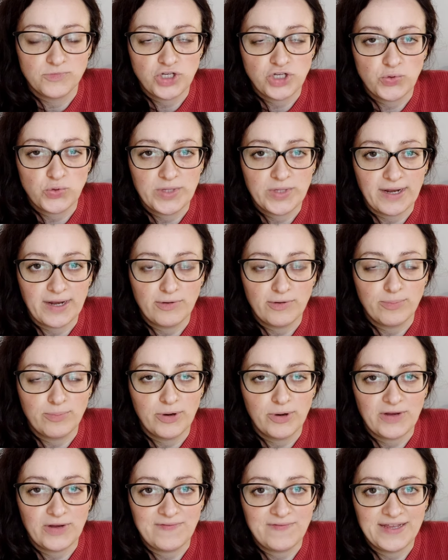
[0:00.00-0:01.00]
ci aiuteranno un
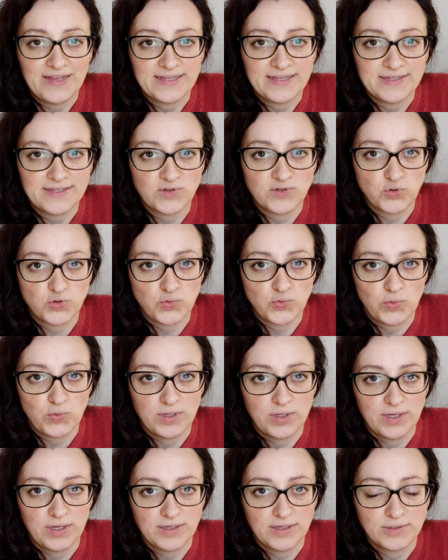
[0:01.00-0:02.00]
po' a riflettere
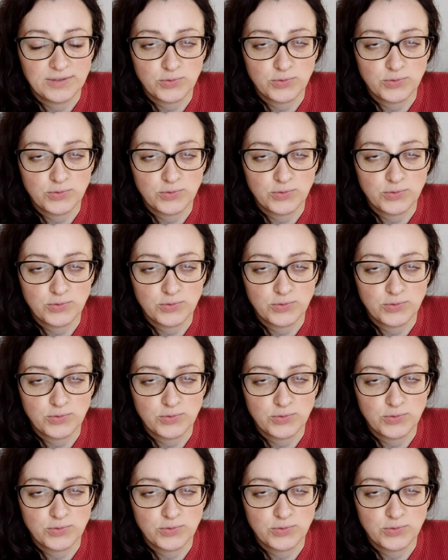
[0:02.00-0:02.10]
sul,